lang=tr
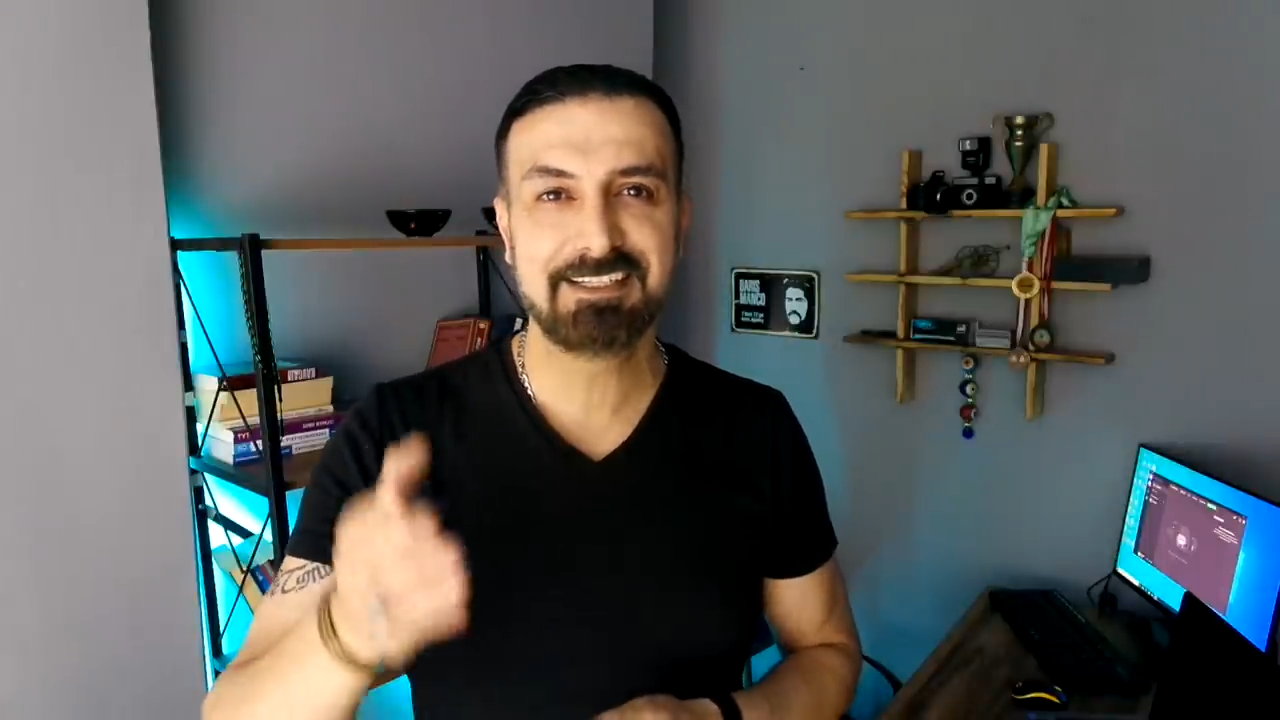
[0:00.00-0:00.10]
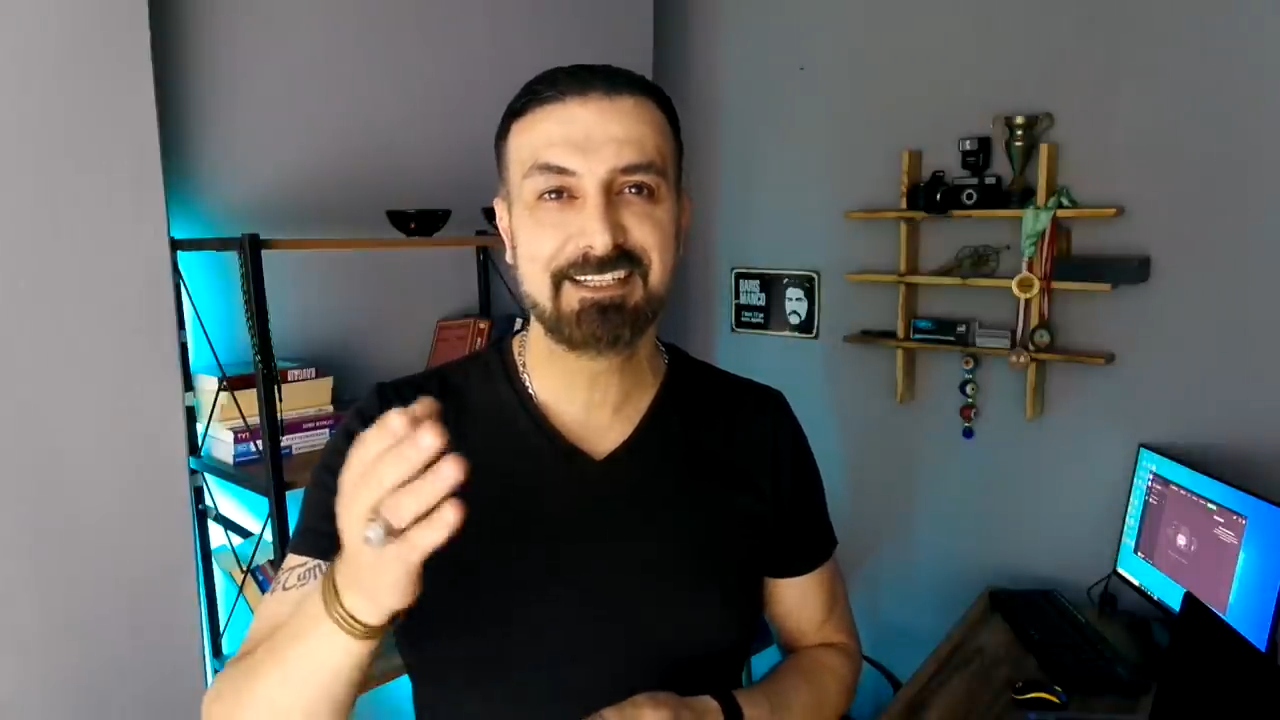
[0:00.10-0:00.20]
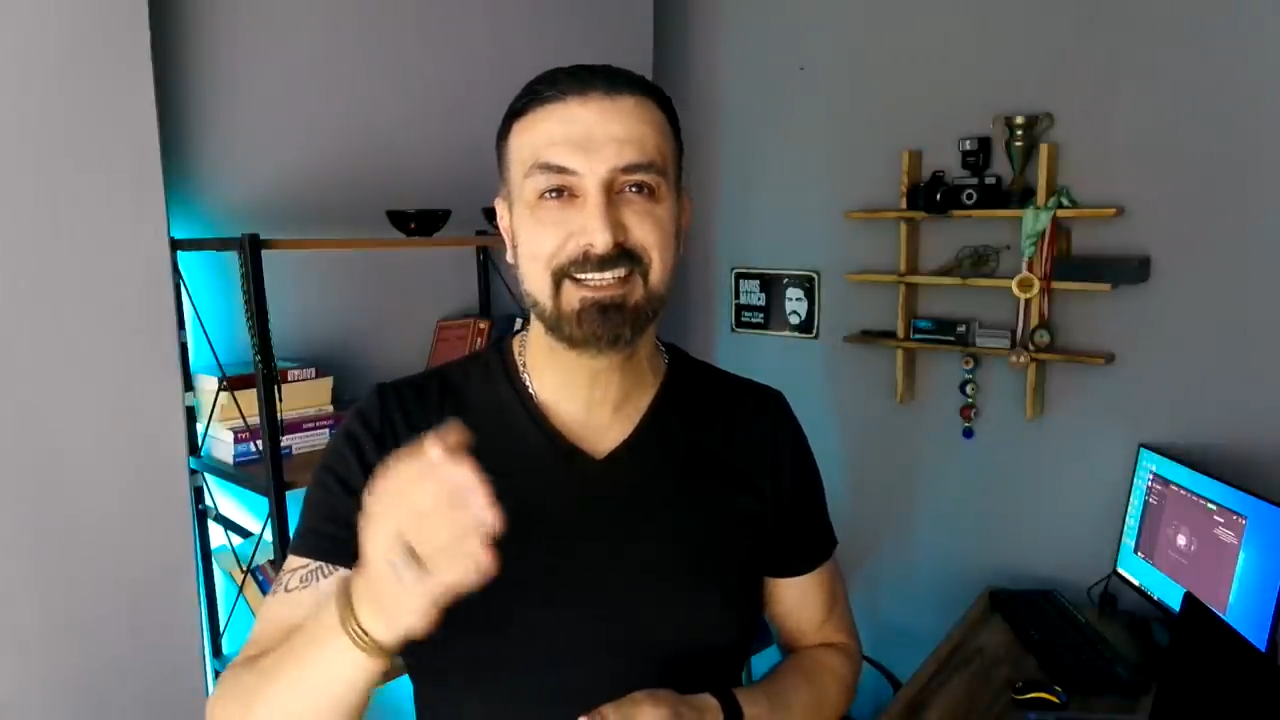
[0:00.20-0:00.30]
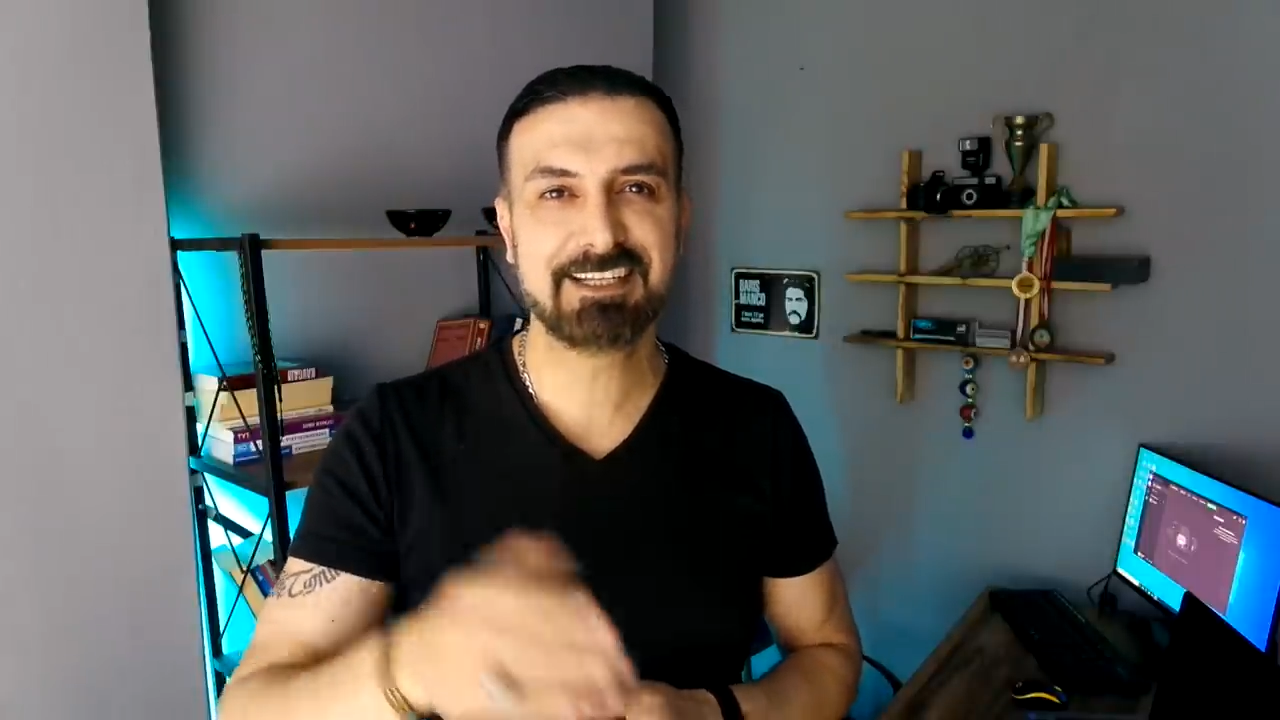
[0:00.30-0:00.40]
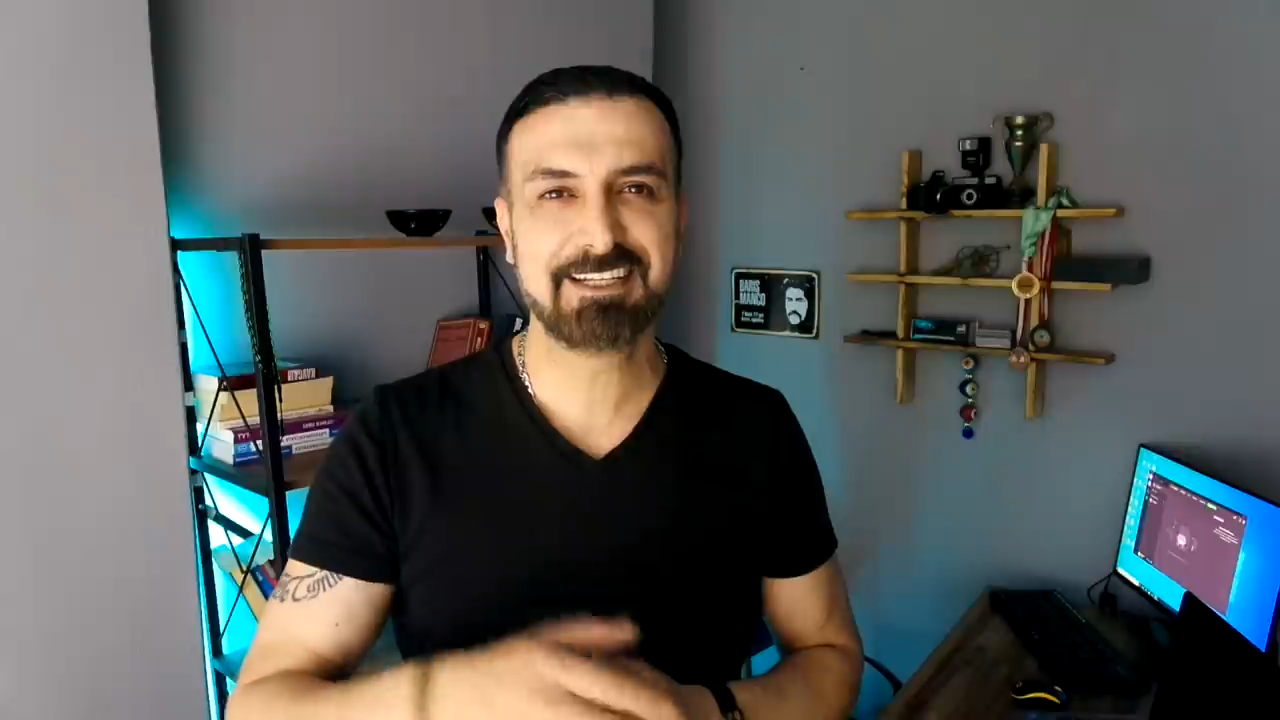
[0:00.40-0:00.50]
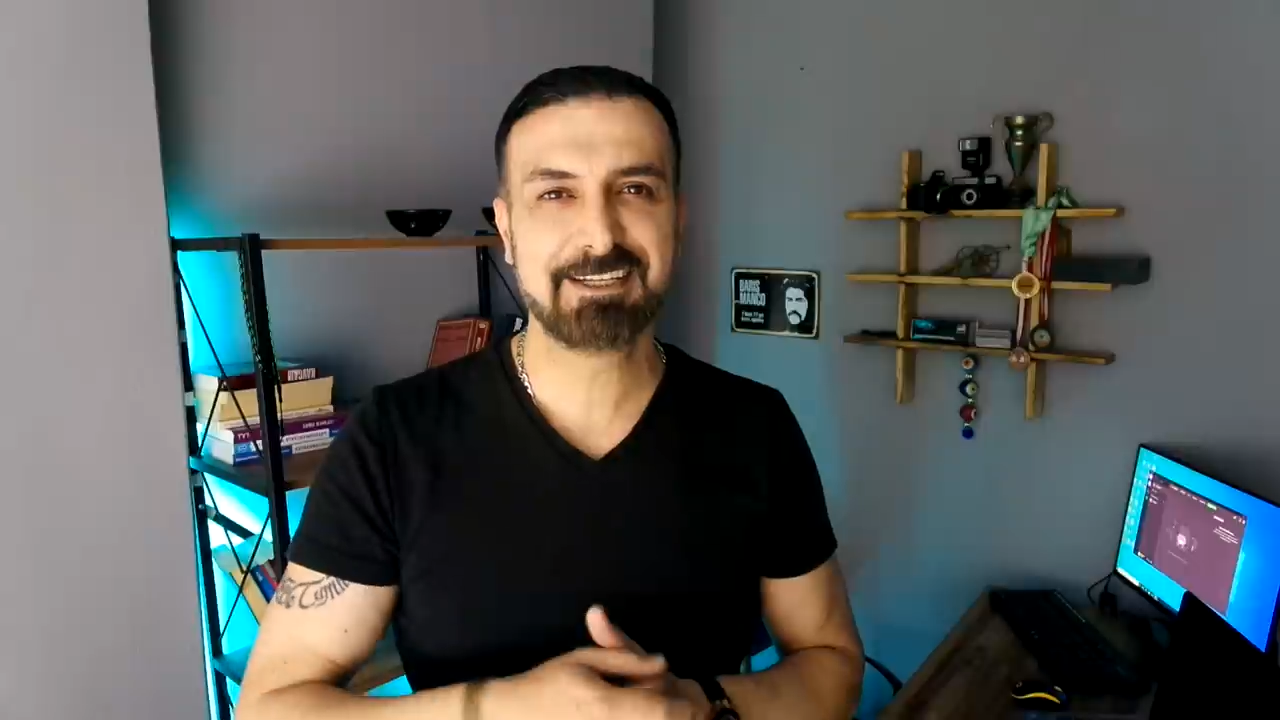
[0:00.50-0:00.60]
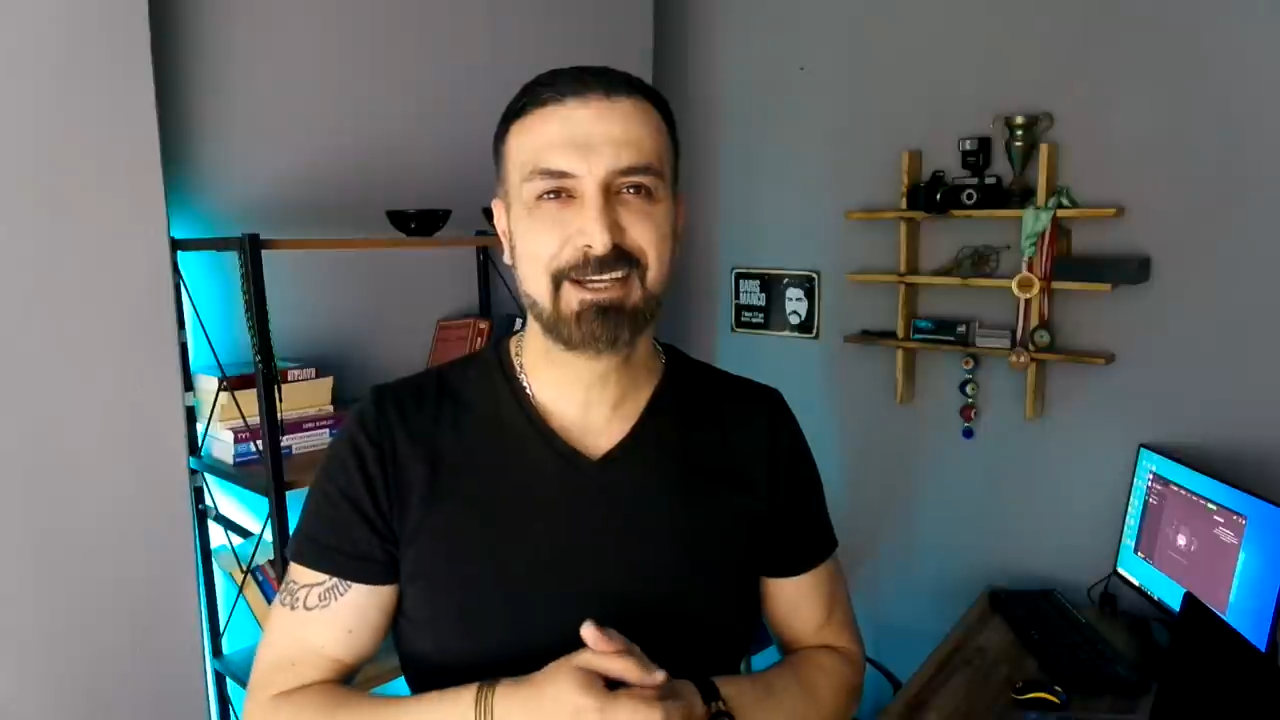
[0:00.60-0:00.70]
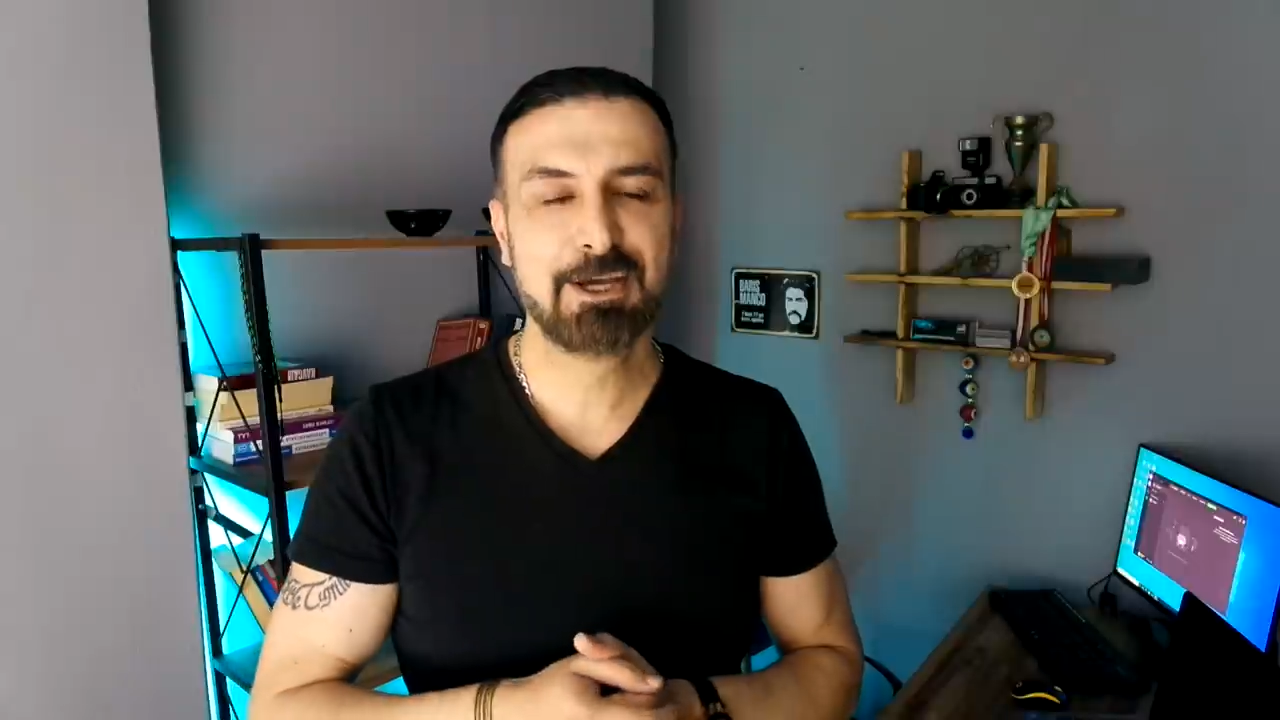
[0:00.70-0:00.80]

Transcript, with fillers: inanın